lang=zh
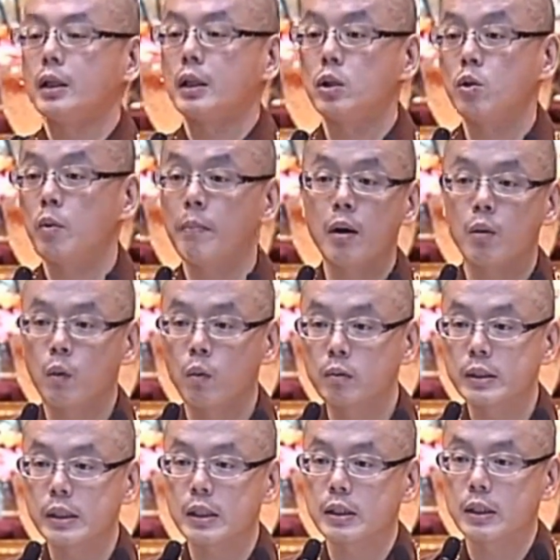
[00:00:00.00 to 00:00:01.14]
你就没有
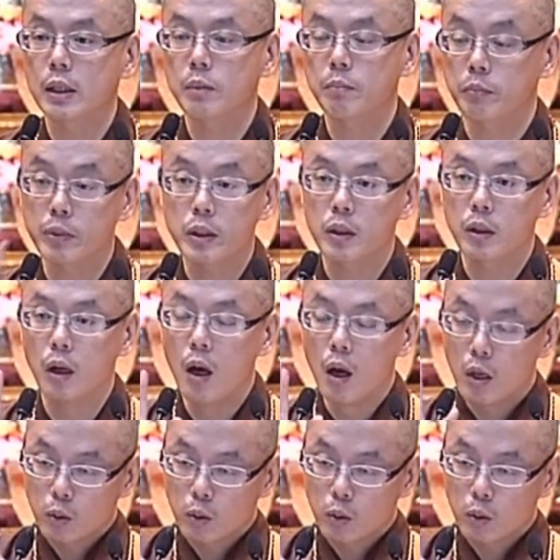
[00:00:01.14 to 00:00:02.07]
恭敬心，不是？